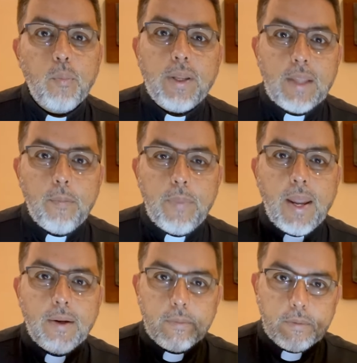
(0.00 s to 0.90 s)
Pues
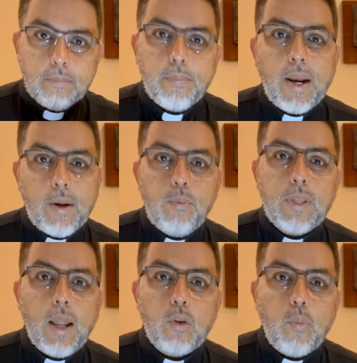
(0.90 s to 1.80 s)
también
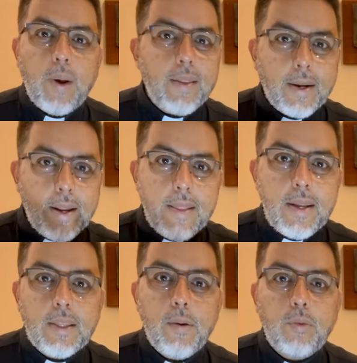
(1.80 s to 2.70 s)
pregúntale a tus padres qué
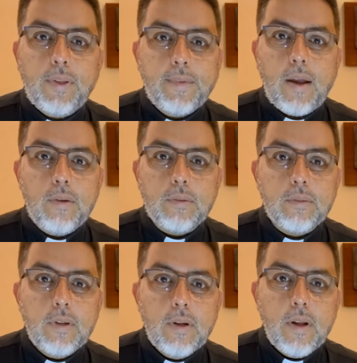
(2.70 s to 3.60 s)
días te bautizaron
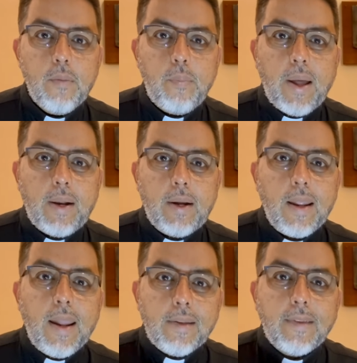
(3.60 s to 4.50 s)
para
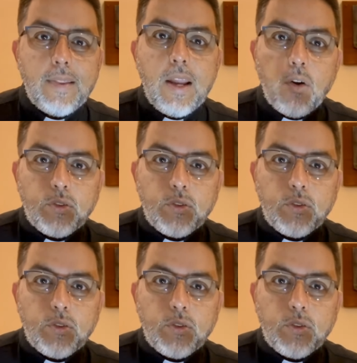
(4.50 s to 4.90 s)
que ese día lo